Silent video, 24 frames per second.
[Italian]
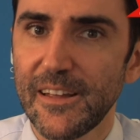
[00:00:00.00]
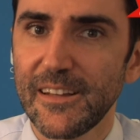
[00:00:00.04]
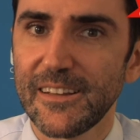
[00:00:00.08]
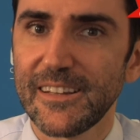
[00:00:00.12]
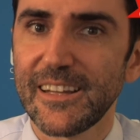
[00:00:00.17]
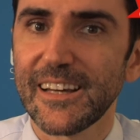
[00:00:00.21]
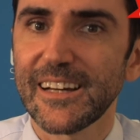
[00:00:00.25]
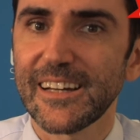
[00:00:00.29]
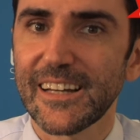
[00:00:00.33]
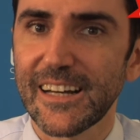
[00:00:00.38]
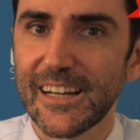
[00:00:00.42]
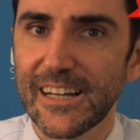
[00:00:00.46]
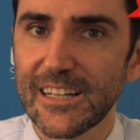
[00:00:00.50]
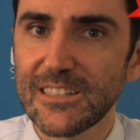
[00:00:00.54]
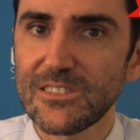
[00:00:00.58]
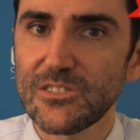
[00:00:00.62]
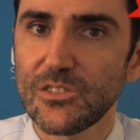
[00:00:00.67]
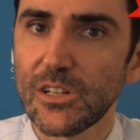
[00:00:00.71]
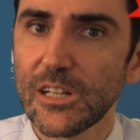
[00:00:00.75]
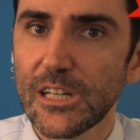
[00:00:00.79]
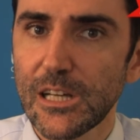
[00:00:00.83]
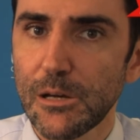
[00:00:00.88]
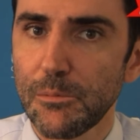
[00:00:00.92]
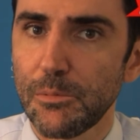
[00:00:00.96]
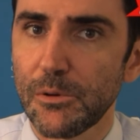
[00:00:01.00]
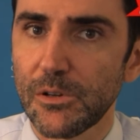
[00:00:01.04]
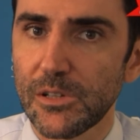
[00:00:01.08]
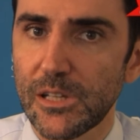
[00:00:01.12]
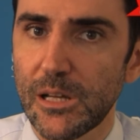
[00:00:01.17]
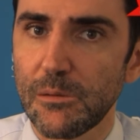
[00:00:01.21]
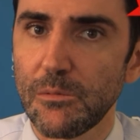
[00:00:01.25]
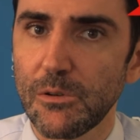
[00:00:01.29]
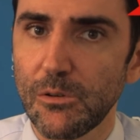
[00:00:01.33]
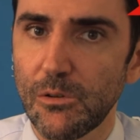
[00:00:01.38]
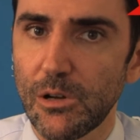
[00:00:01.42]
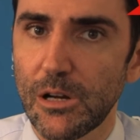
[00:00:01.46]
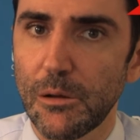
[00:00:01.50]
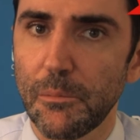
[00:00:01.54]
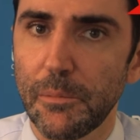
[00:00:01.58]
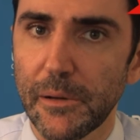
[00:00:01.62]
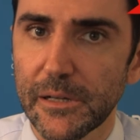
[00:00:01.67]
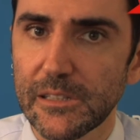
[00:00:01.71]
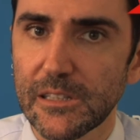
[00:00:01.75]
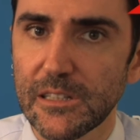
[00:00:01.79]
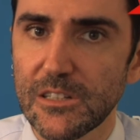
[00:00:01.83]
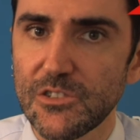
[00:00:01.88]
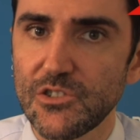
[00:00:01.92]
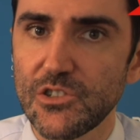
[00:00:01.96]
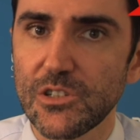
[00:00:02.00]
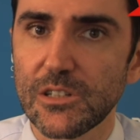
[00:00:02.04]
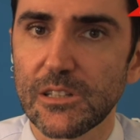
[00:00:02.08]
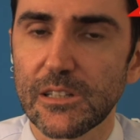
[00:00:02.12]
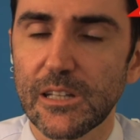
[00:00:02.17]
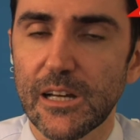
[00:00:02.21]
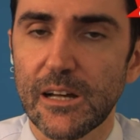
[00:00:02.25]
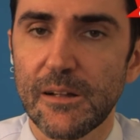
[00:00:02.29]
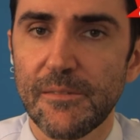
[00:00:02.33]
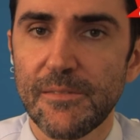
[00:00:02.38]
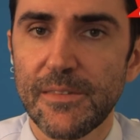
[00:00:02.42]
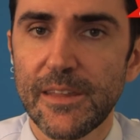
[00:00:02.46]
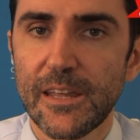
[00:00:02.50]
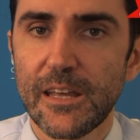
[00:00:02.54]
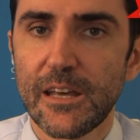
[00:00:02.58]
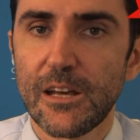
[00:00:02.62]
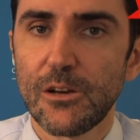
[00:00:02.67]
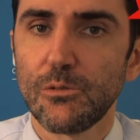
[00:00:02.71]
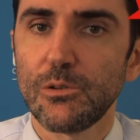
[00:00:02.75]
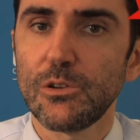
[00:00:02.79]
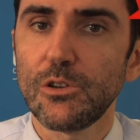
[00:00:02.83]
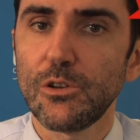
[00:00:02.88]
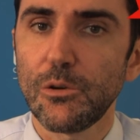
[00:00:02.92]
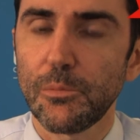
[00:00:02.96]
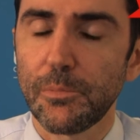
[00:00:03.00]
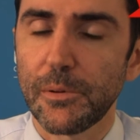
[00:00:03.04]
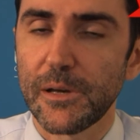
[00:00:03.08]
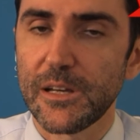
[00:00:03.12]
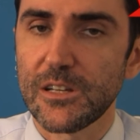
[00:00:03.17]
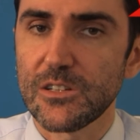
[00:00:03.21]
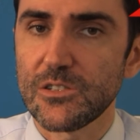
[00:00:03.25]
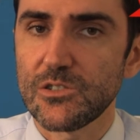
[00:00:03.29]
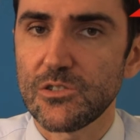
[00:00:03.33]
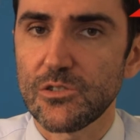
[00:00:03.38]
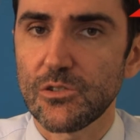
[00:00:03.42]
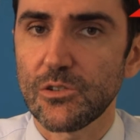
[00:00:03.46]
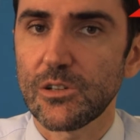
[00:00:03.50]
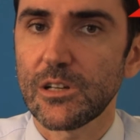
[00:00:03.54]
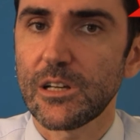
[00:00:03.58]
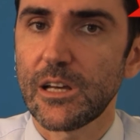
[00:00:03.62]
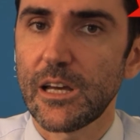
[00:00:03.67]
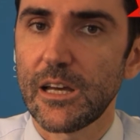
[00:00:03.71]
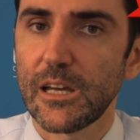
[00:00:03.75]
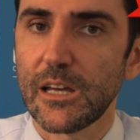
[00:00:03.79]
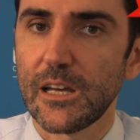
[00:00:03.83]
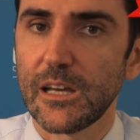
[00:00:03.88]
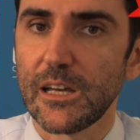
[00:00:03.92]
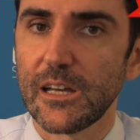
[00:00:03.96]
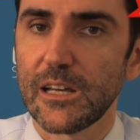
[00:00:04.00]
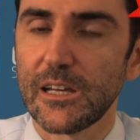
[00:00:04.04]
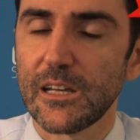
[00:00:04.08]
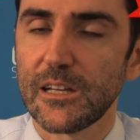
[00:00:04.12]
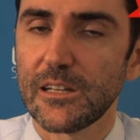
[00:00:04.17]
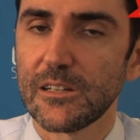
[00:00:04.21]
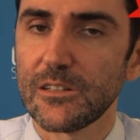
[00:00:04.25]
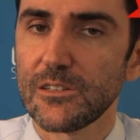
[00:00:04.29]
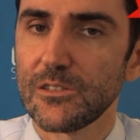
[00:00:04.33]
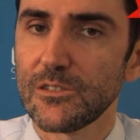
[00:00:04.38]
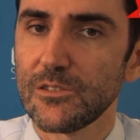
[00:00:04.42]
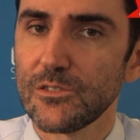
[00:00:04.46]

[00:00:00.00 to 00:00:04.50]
di aggregazione che portiamo in quella parte di città. Quindi io penso che